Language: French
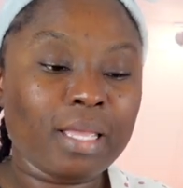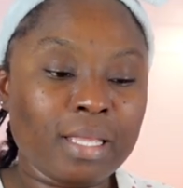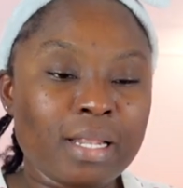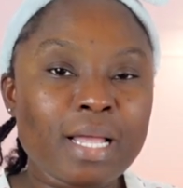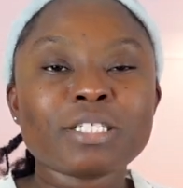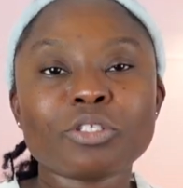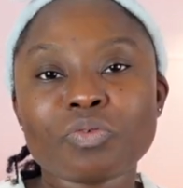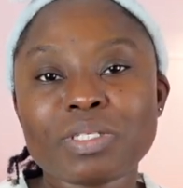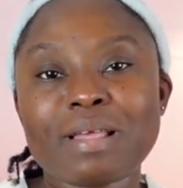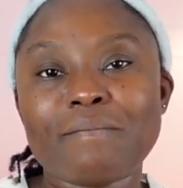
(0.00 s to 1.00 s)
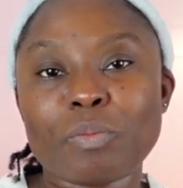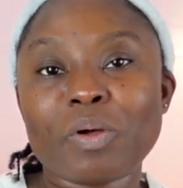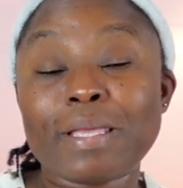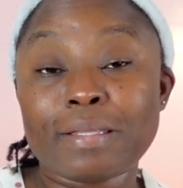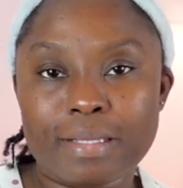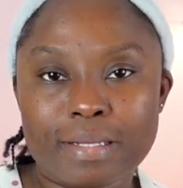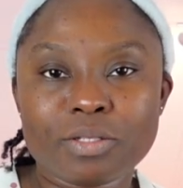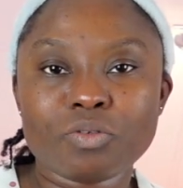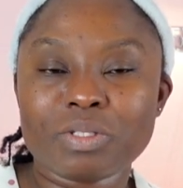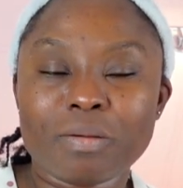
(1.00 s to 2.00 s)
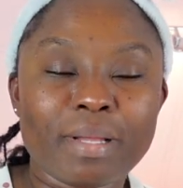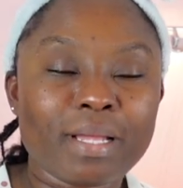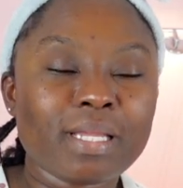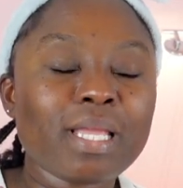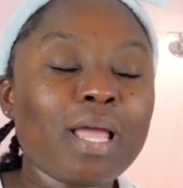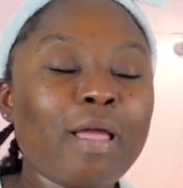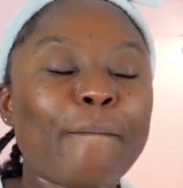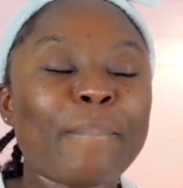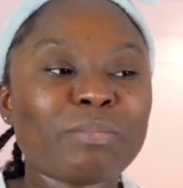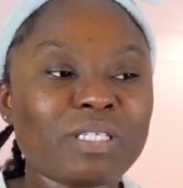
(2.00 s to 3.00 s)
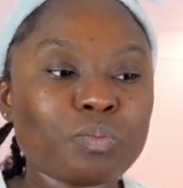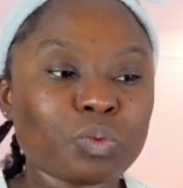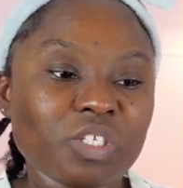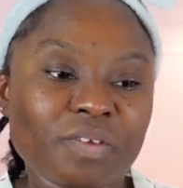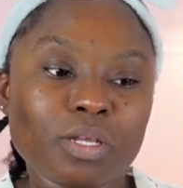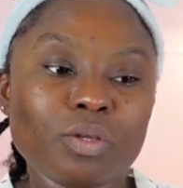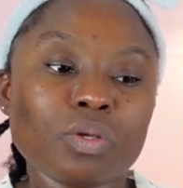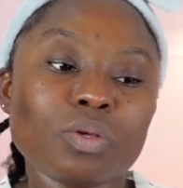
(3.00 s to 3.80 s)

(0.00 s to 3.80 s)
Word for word: Et là, j'ai trouvé ça vraiment intéressant de vous en parler, même si moi, j'avais